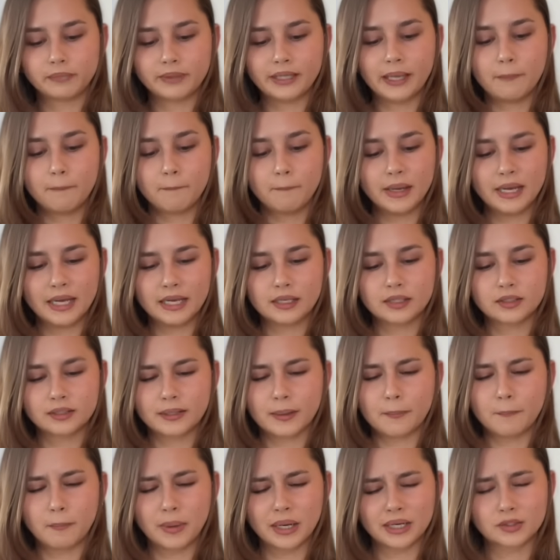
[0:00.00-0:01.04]
tempeh.
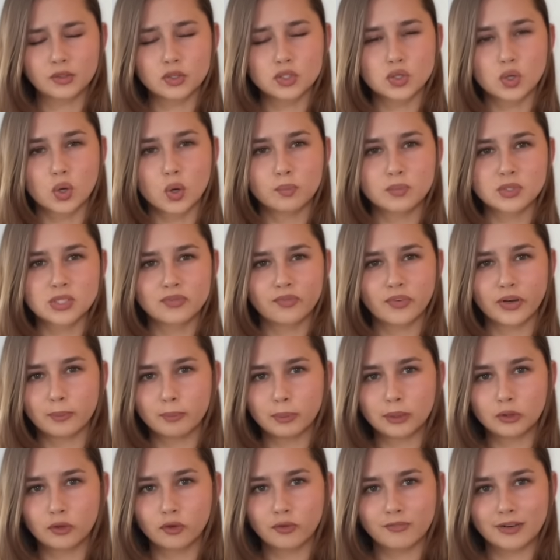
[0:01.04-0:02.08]
Tempeh to są
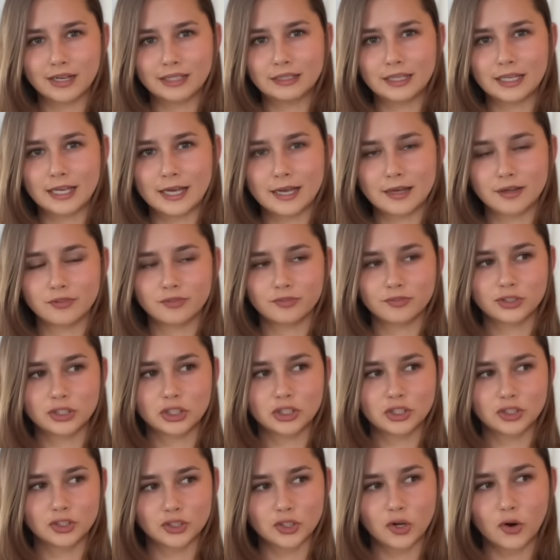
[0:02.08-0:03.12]
sfermentowane
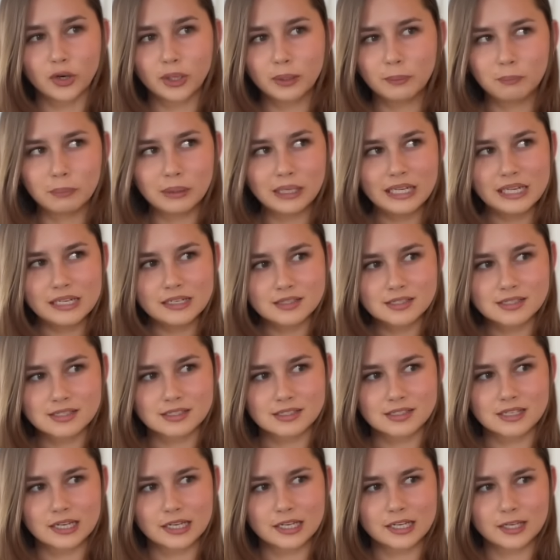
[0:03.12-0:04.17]
soybeans
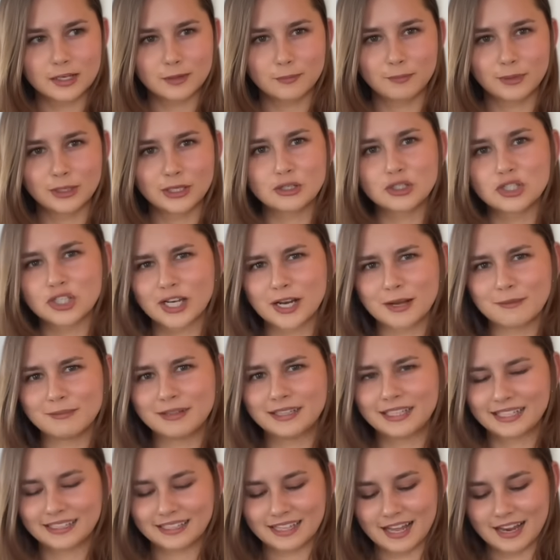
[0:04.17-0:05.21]
z ryżem i
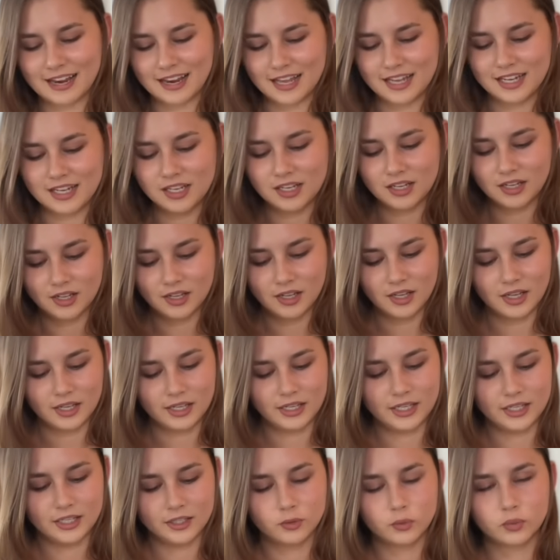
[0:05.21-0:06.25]
tak dalej
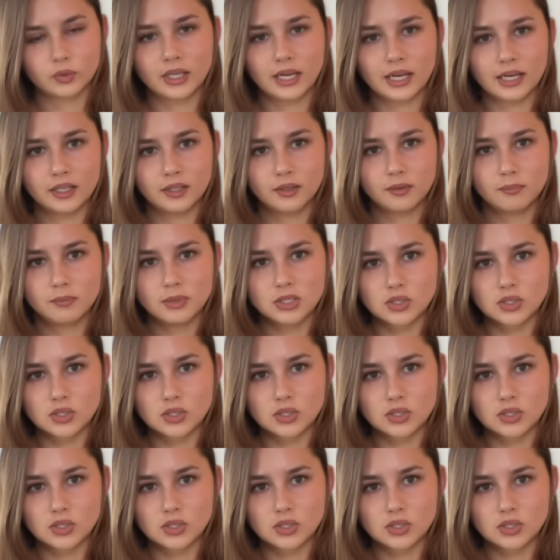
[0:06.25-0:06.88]
i tutaj mi